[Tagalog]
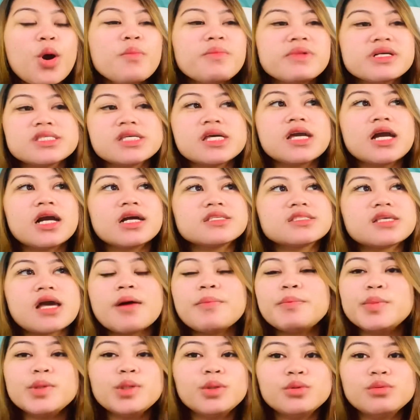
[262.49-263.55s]
masaya ka sa
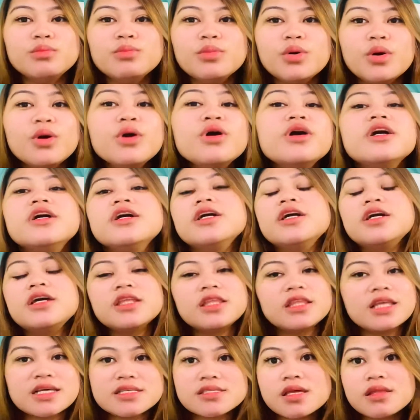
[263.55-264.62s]
upload mo, it
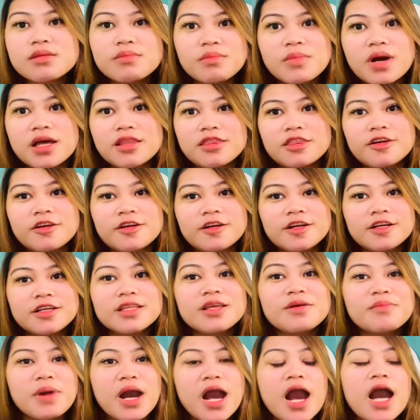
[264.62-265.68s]
doesn't matter. ba?
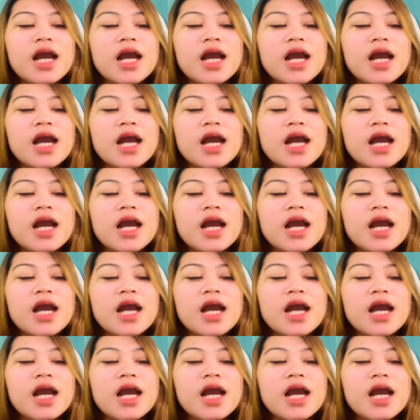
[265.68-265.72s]
Diba?